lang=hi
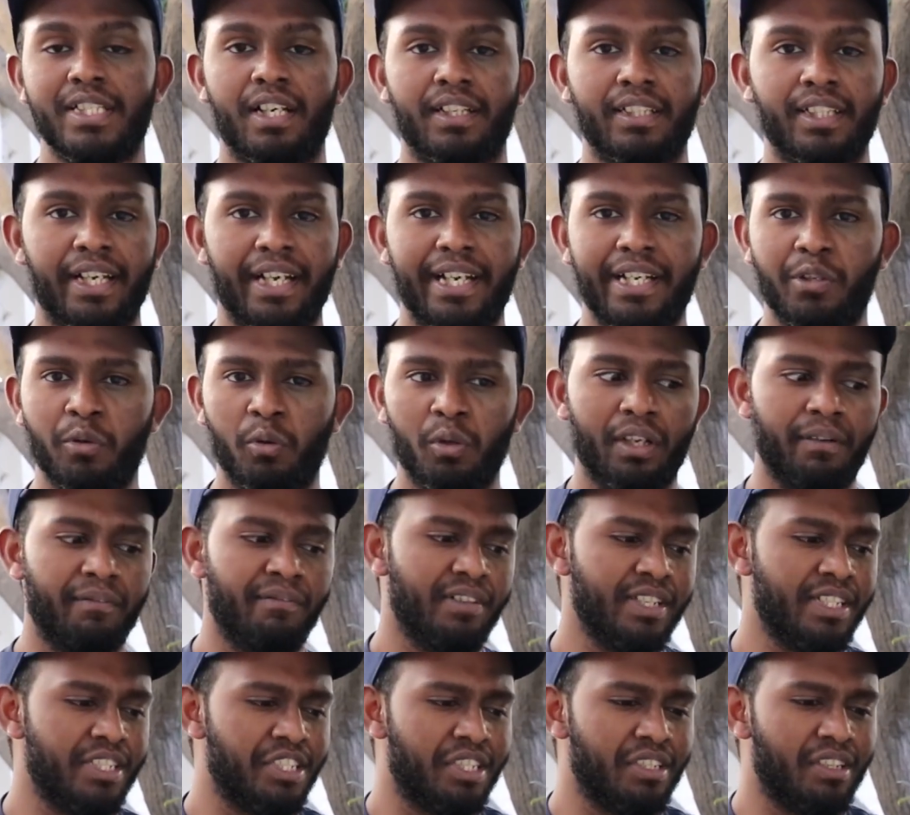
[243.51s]
ज़्यादा हीट होता है
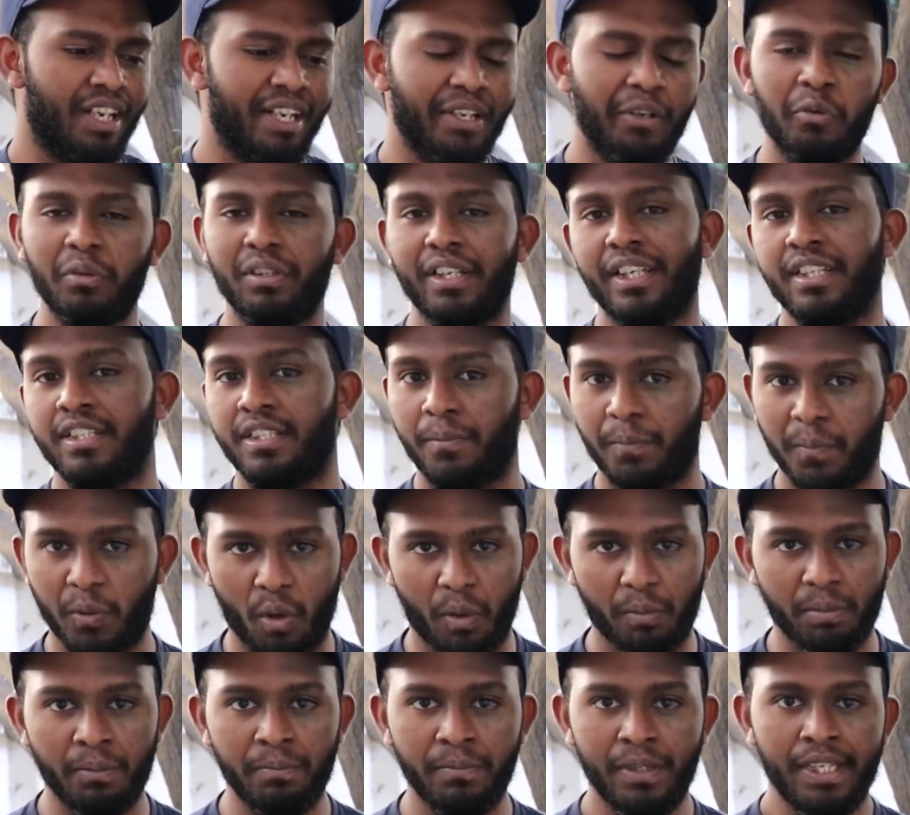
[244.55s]
विच आई डोंट थिंक इज़ अ
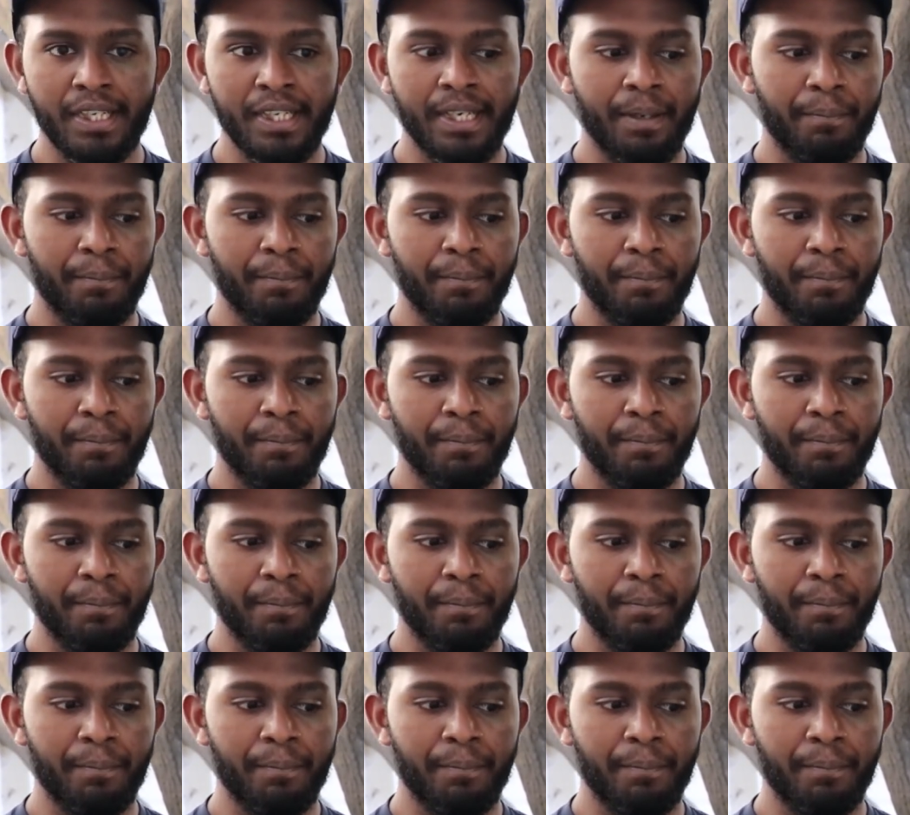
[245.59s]
प्रॉब्लम